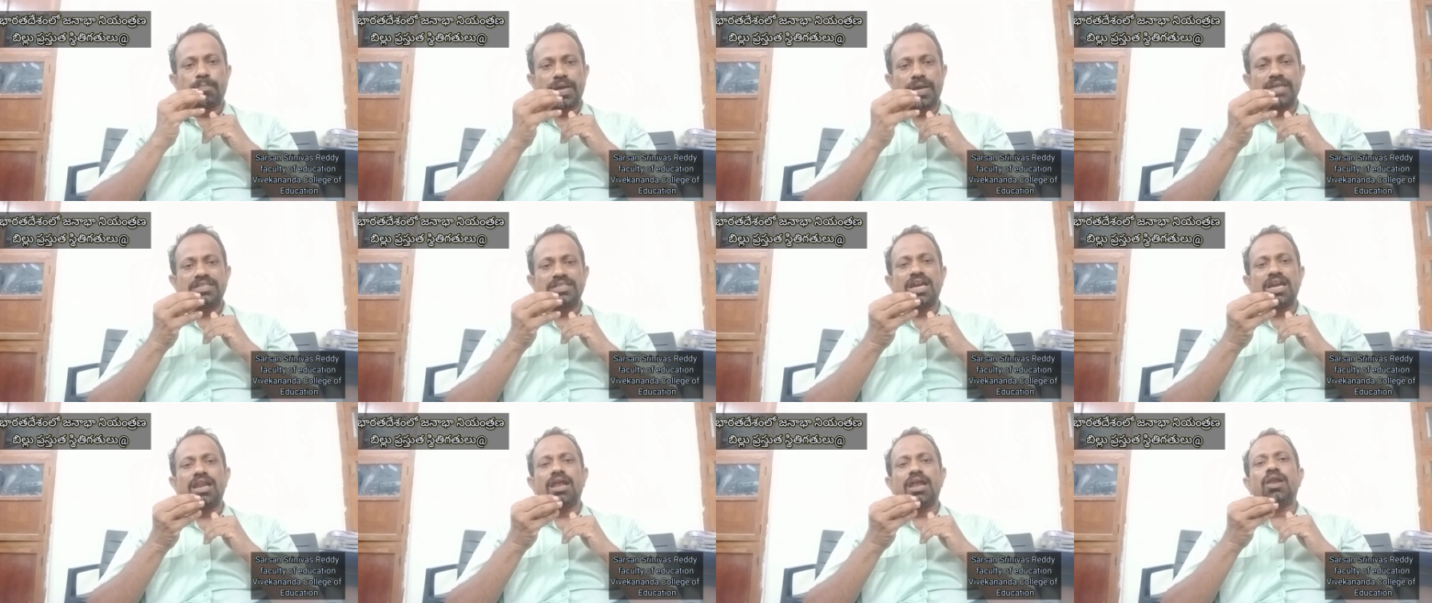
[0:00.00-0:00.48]

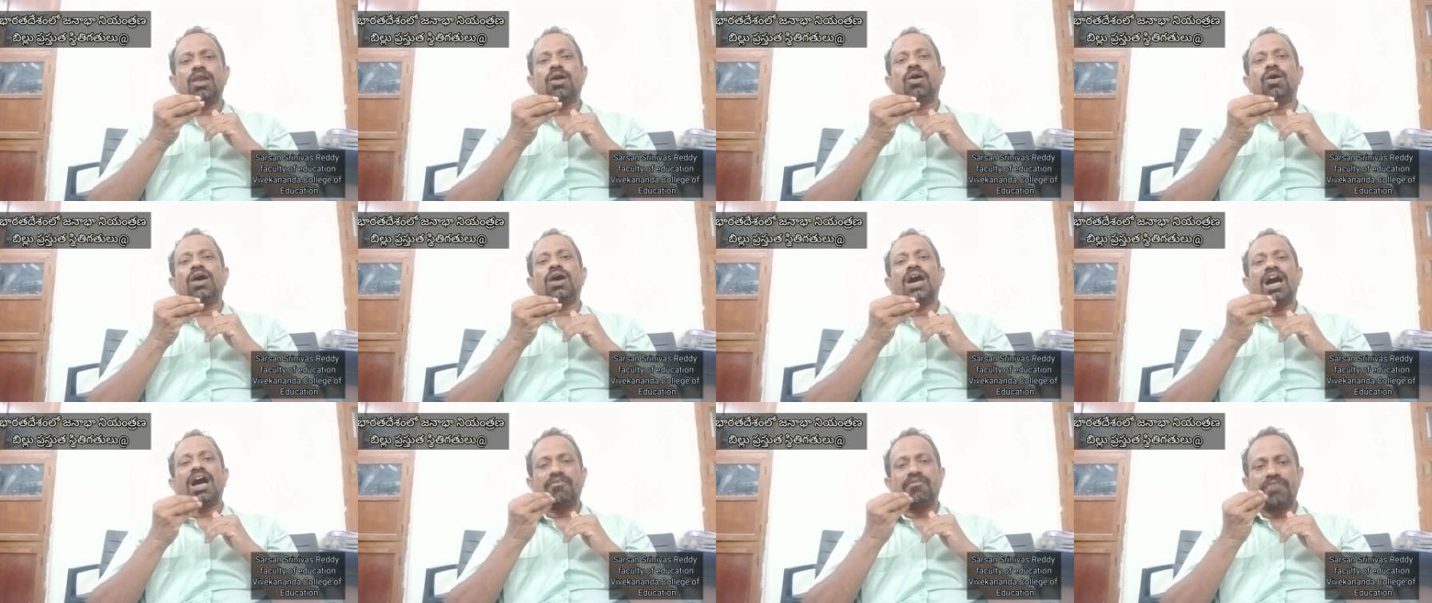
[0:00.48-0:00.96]
ప్రజలలో
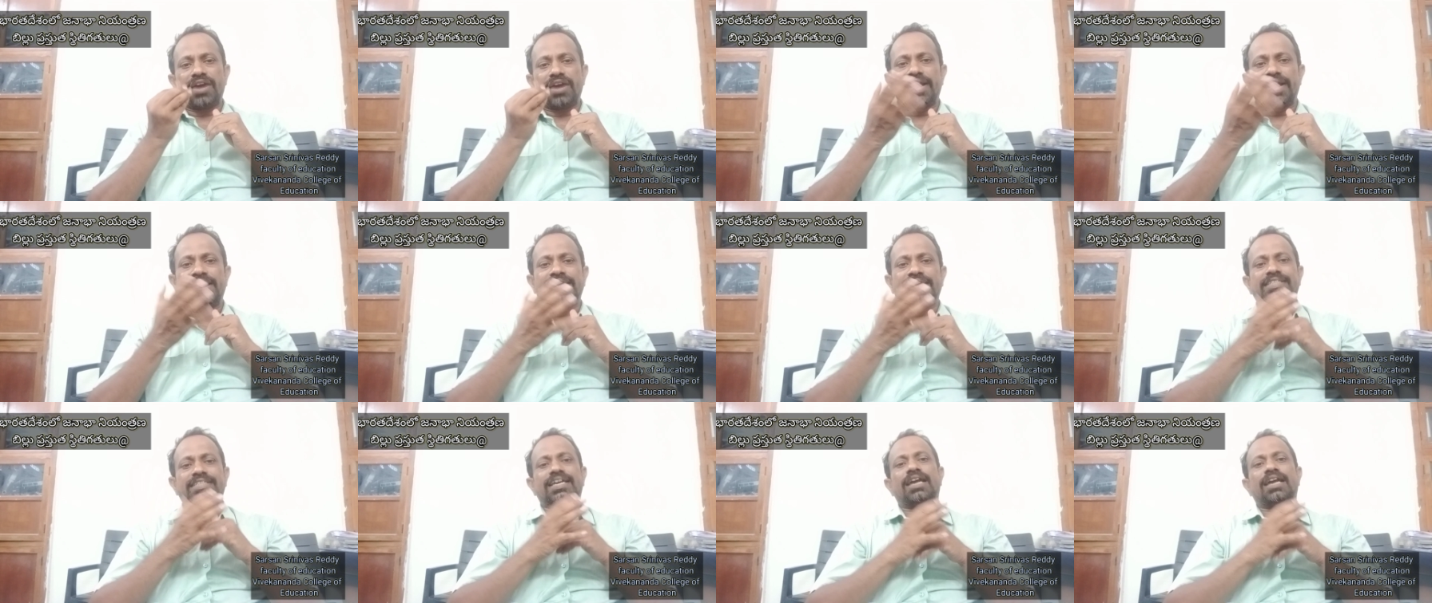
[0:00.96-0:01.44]

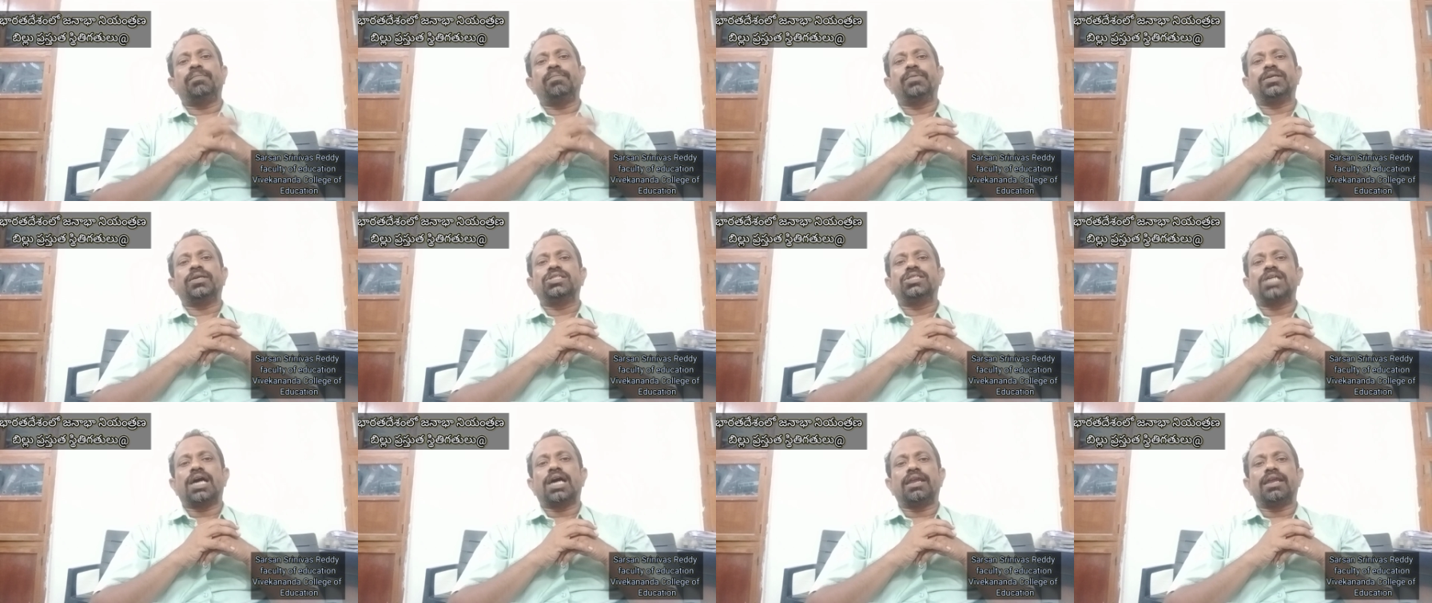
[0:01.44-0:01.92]
అవేర్నెస్
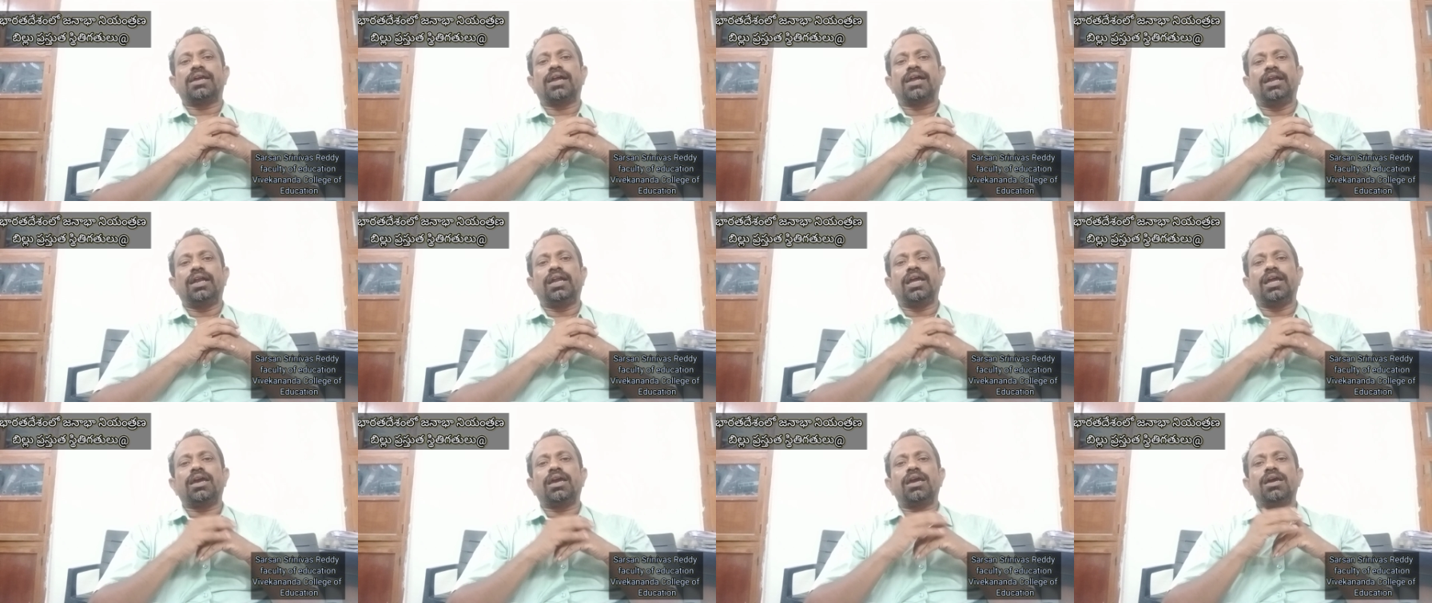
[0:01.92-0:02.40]
కల్పించాలి
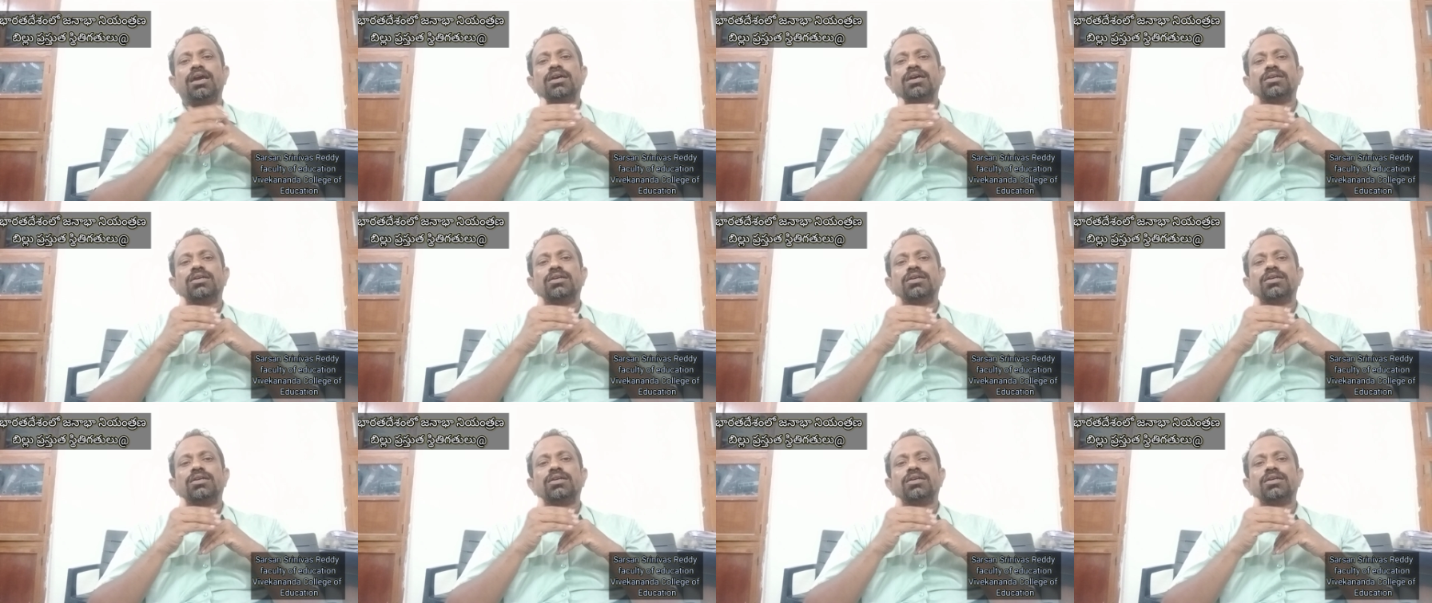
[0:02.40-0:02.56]
అంటే